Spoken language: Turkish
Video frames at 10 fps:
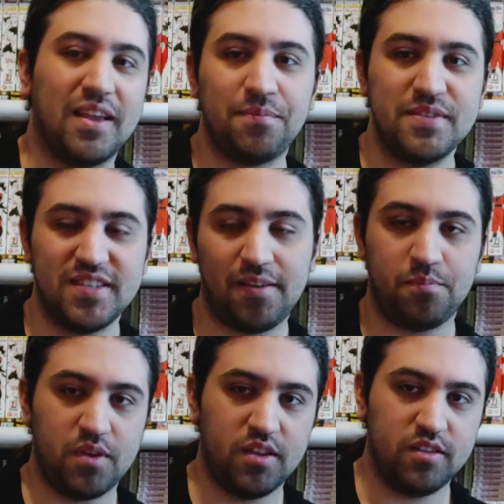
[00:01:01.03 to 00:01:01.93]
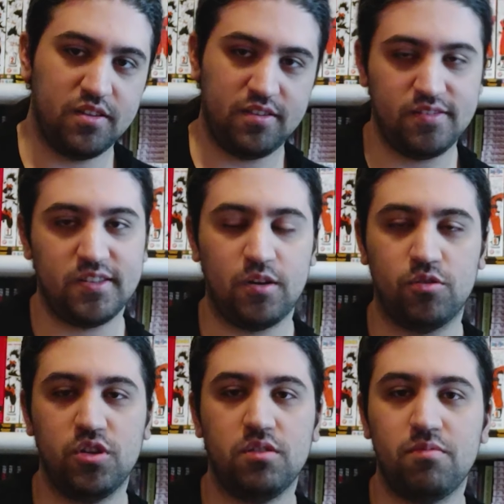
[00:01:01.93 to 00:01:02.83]
bırakmayacak bir sıra
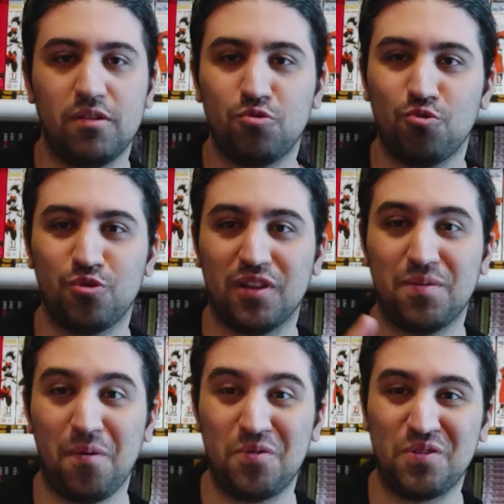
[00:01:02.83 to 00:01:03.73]
olacak. Ben çok uzattım